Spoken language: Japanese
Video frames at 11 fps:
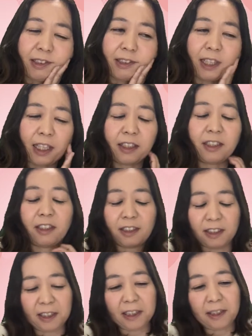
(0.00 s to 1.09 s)
ない
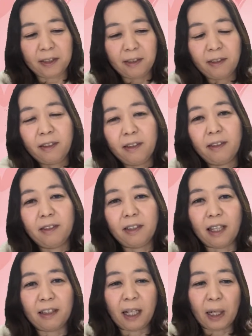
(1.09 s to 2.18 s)
し
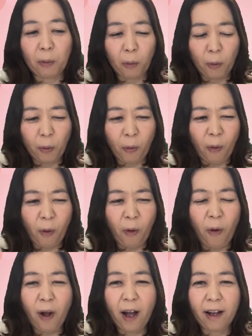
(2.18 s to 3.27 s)
なんかこ
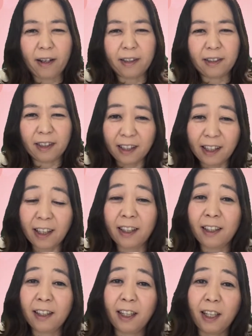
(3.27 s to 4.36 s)
うね
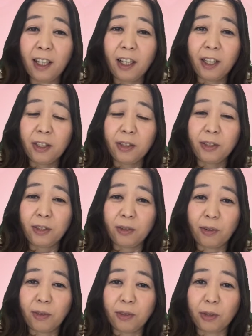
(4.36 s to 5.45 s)

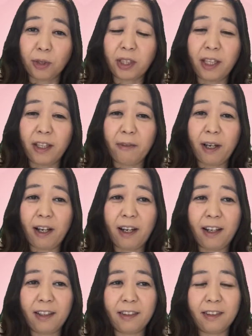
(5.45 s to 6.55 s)
女性
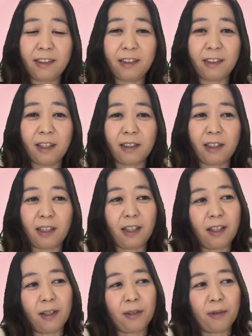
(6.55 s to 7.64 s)
はなん
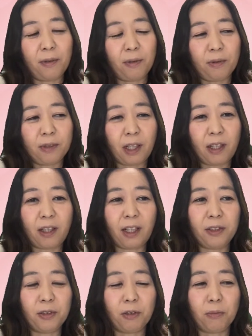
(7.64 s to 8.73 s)
か誰か
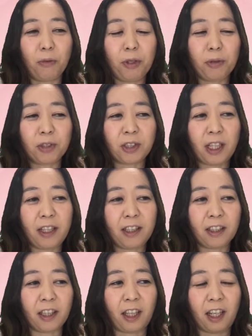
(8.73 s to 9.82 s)
に思いを伝え
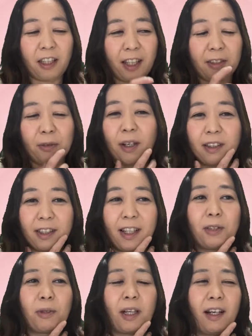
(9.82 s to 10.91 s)
なきゃいけないのか
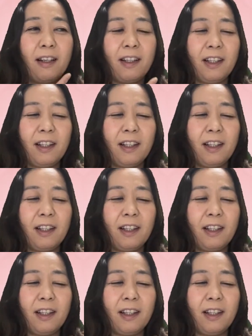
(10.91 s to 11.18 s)
なとか